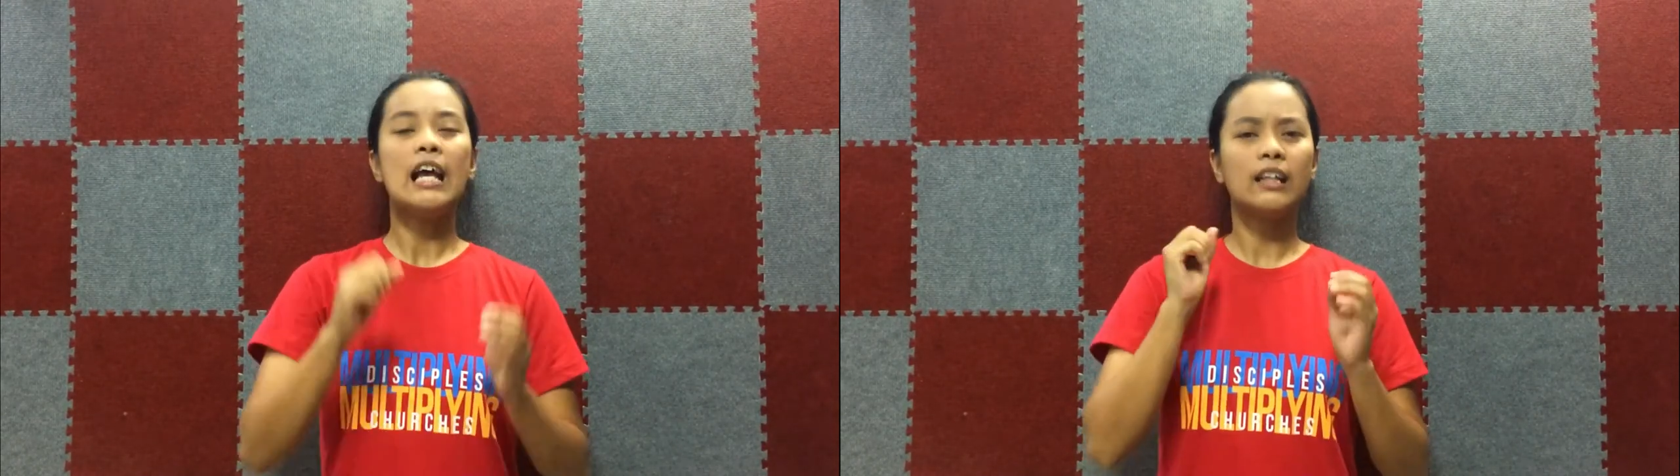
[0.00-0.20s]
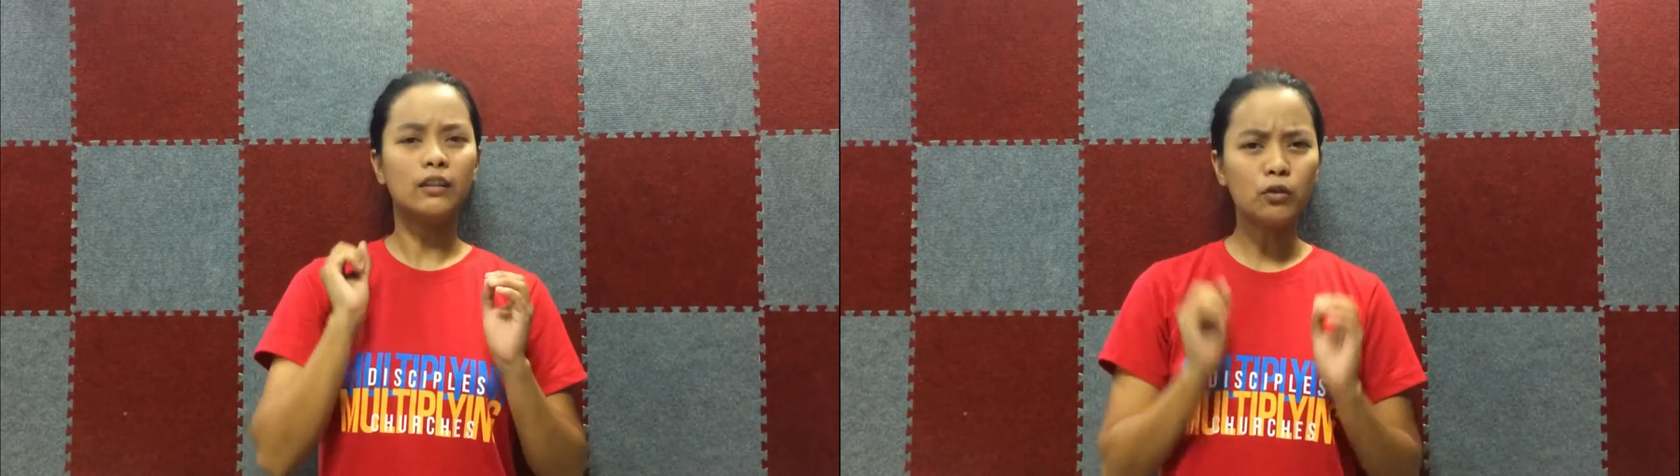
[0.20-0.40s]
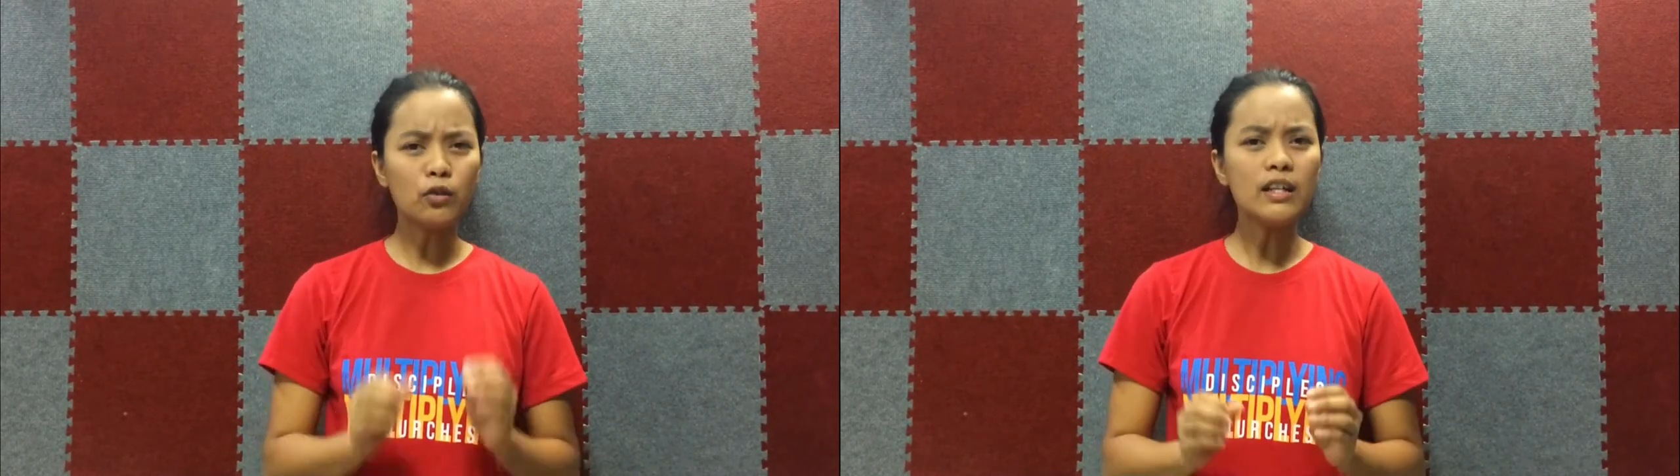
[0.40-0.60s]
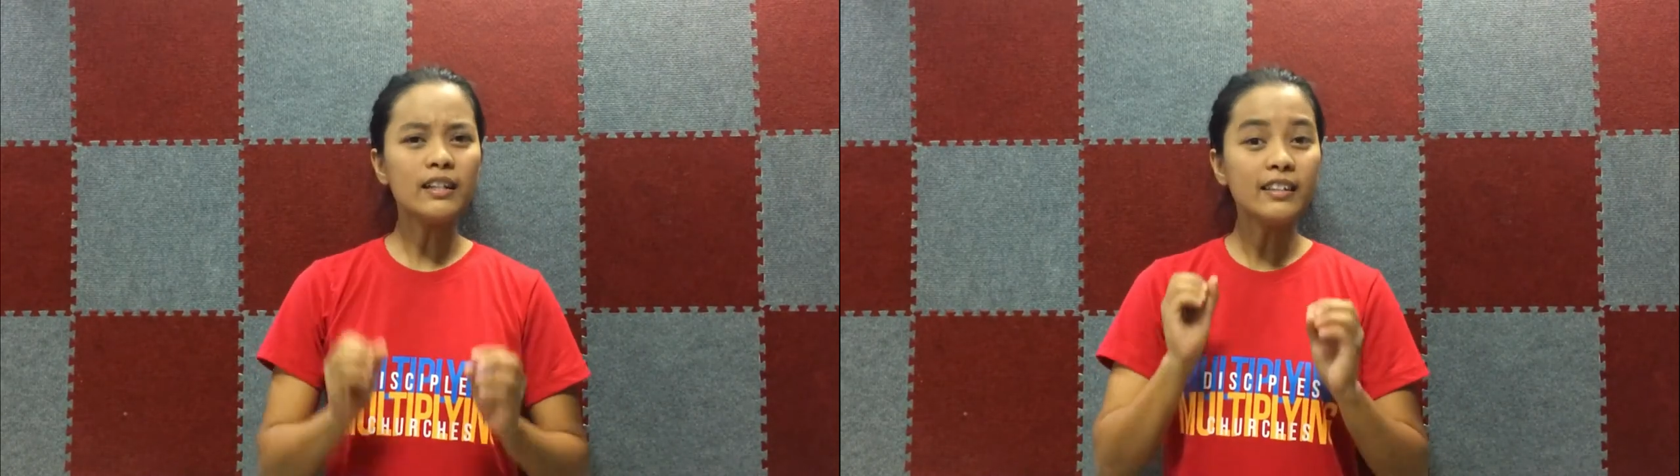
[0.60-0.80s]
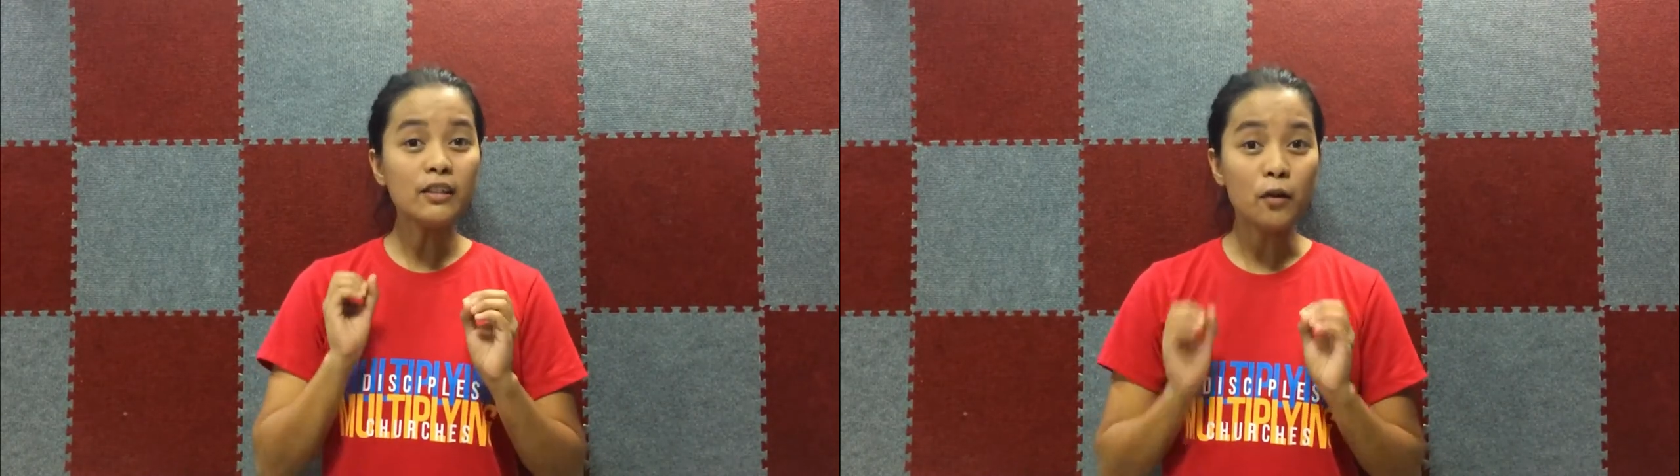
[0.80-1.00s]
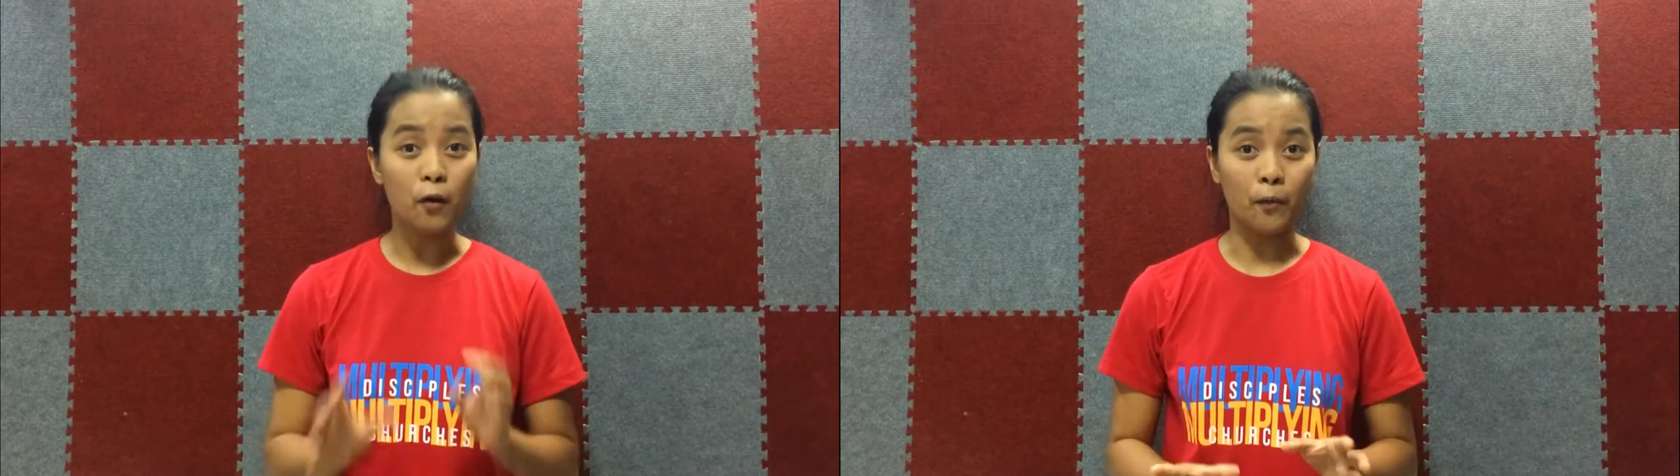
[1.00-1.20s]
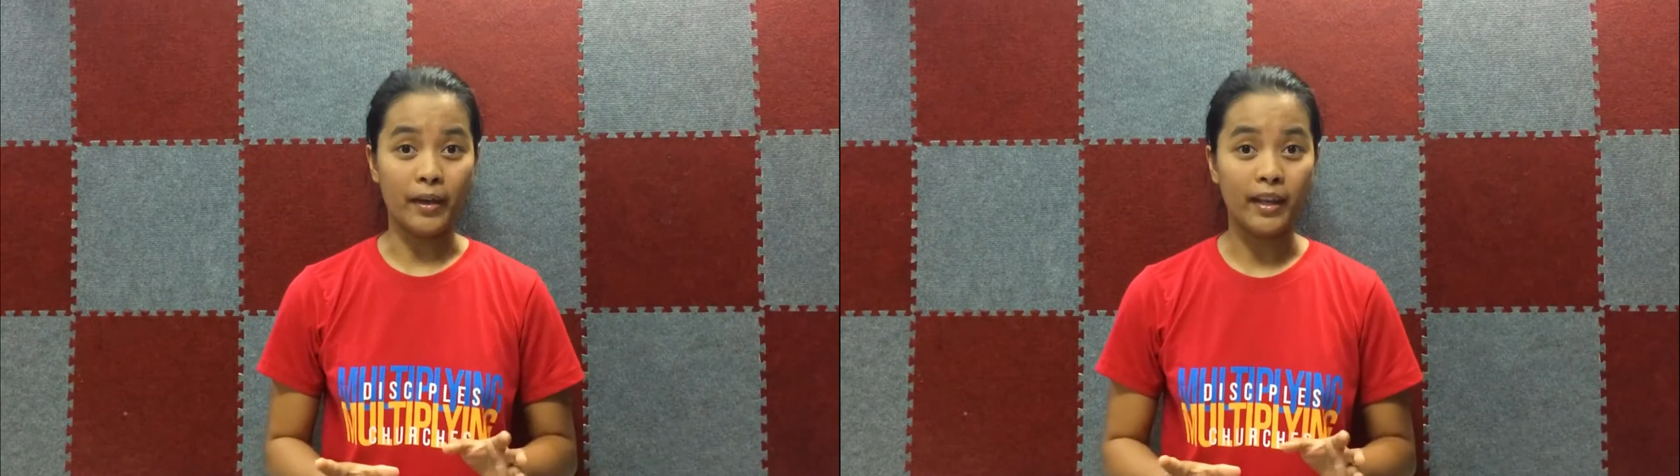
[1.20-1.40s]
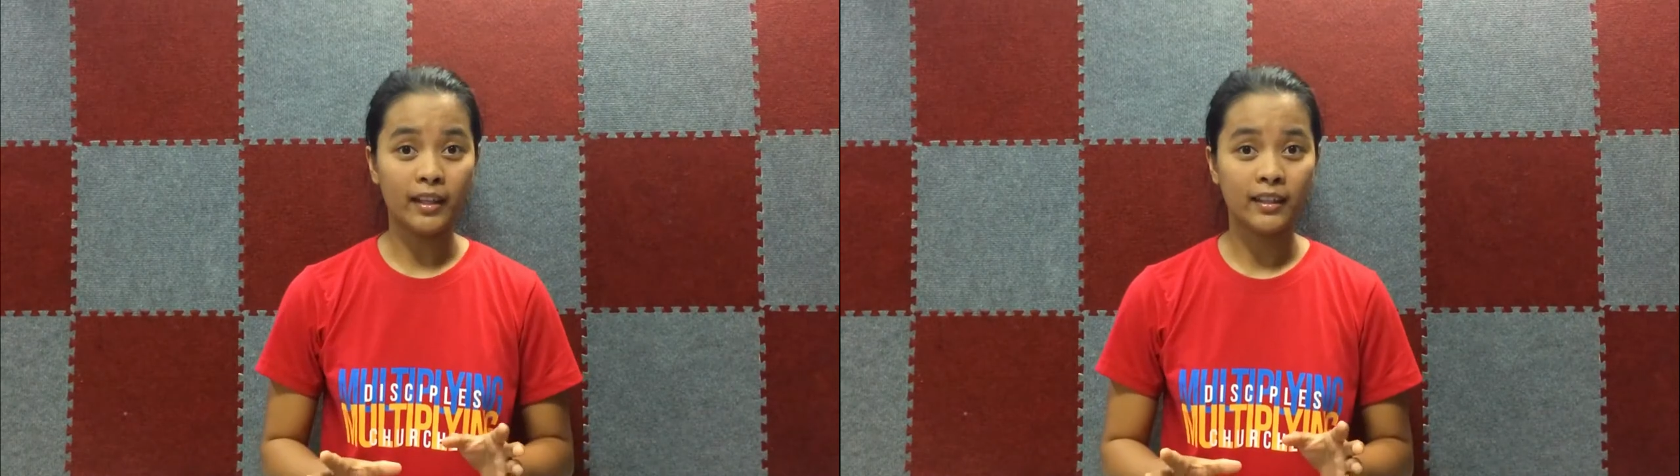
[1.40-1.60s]
Katulad ni
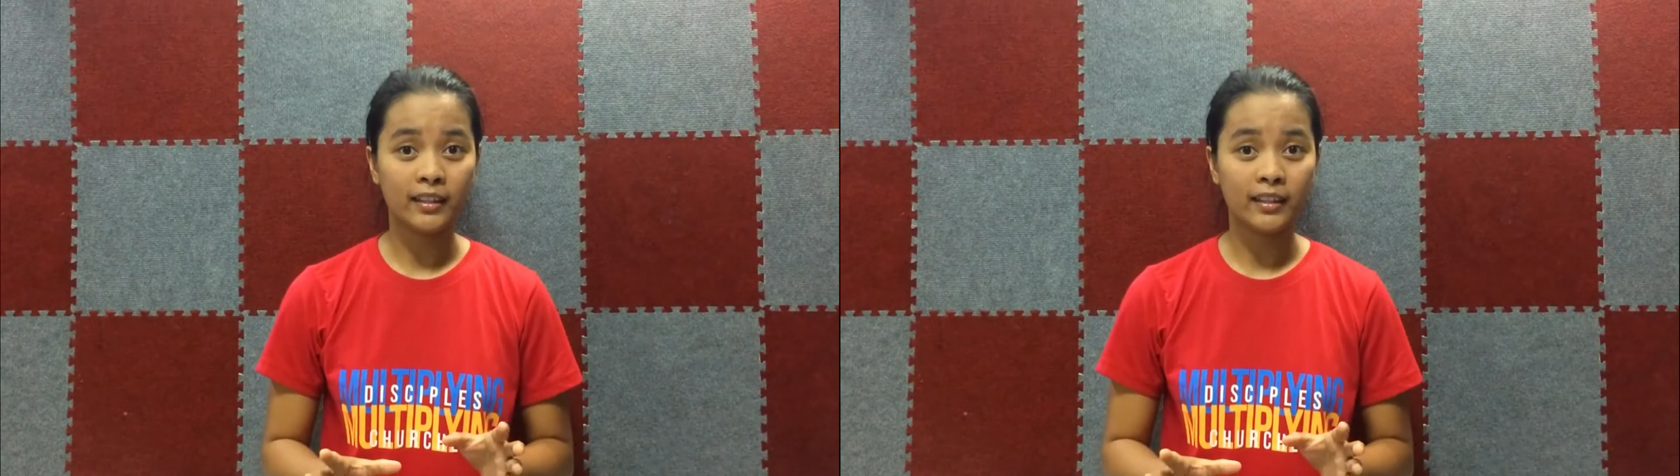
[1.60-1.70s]
Noe,